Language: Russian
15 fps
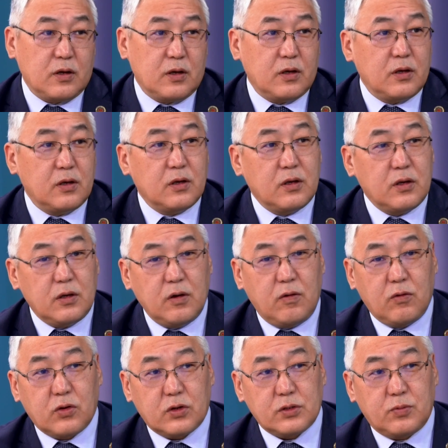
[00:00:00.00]
и
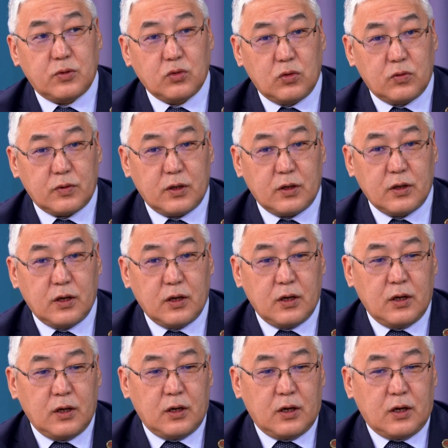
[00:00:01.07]
его распиловки.
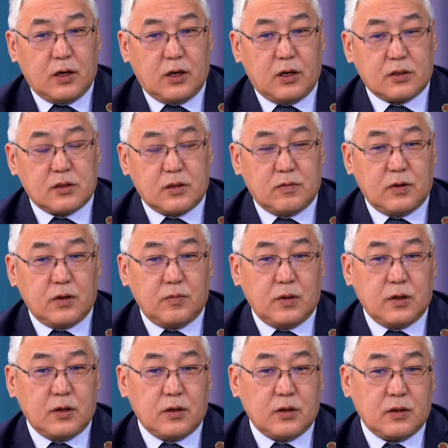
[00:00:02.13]

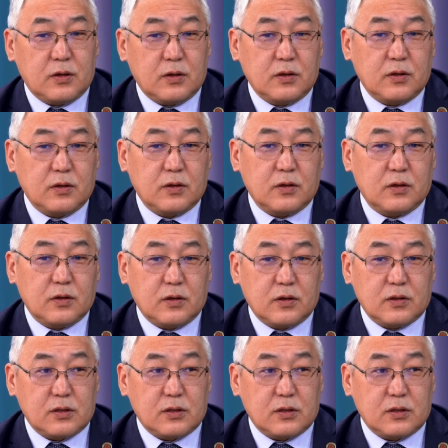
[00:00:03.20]
Основными э,